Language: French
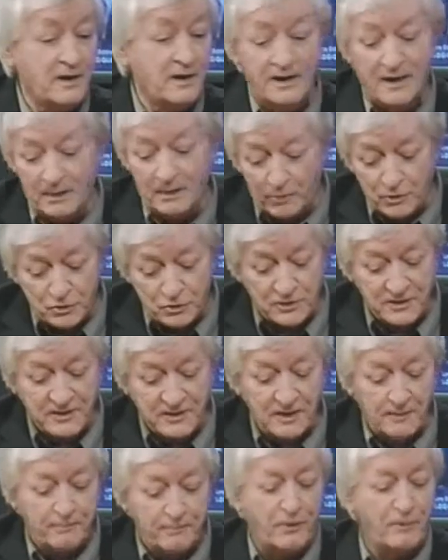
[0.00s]
Et moi, je
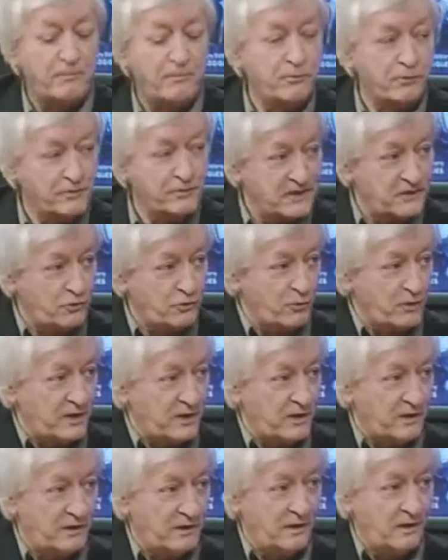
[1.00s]
n'écris pas pour détruire.
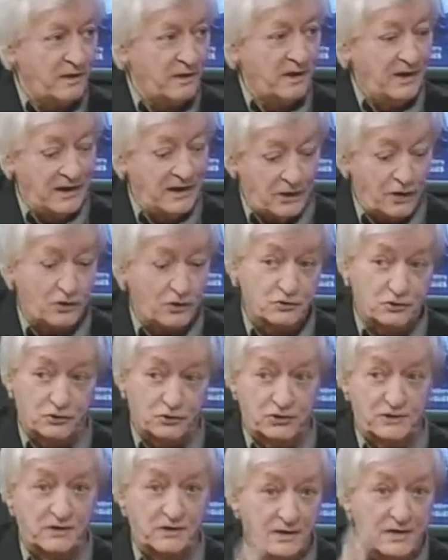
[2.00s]
Et lorsque
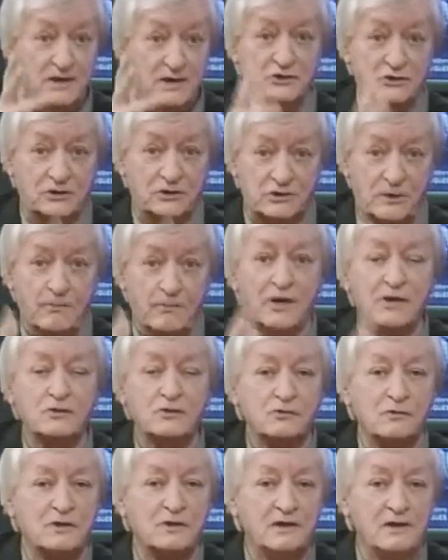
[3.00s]
j'écris, et j'aimerais le
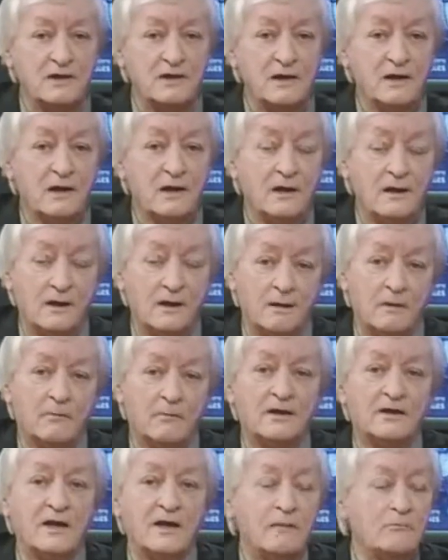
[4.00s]
souligner, euh,
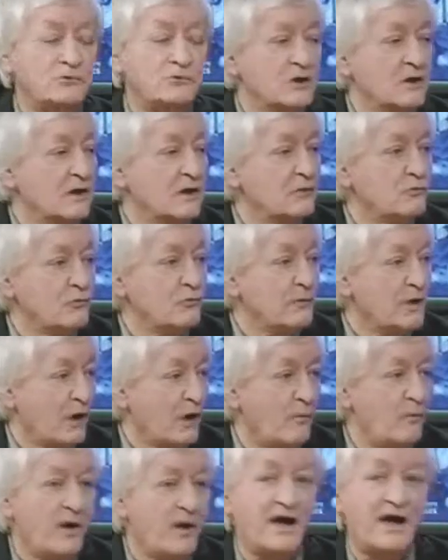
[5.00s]
Madame, j'écris tous mes
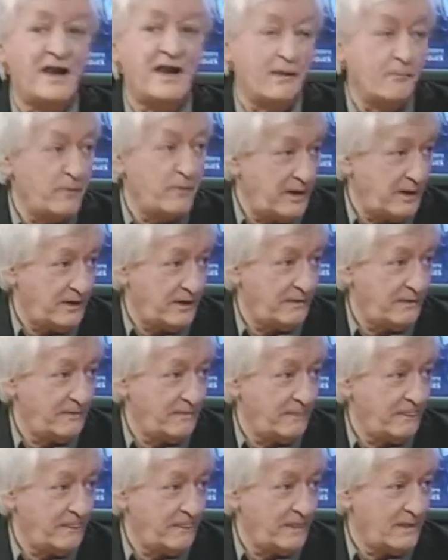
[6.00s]
romans à la main.
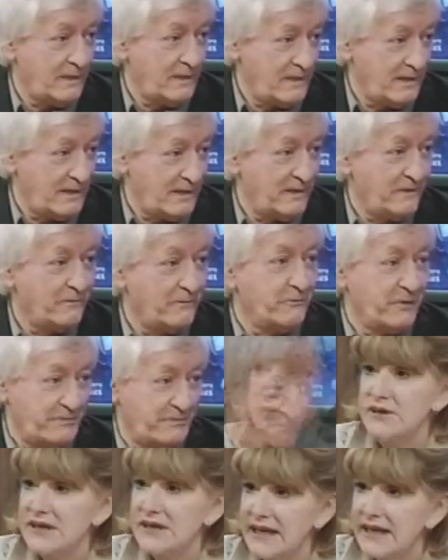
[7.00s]
Oui, ça, j'allais vous
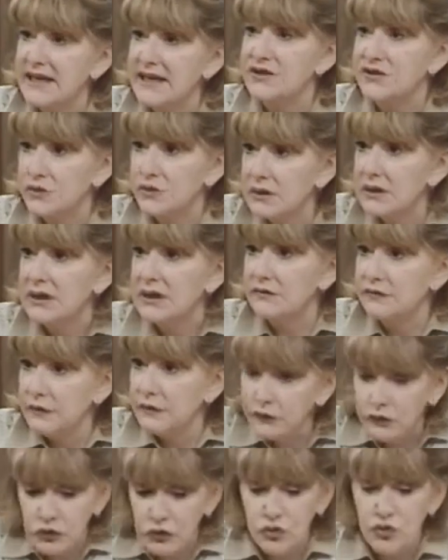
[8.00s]
poser la question.
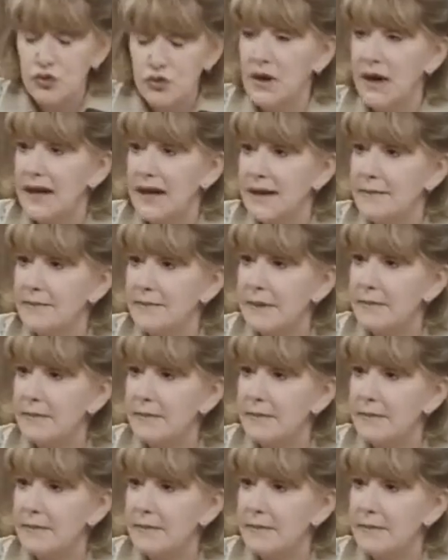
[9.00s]
Écrivez-vous toujours à la main?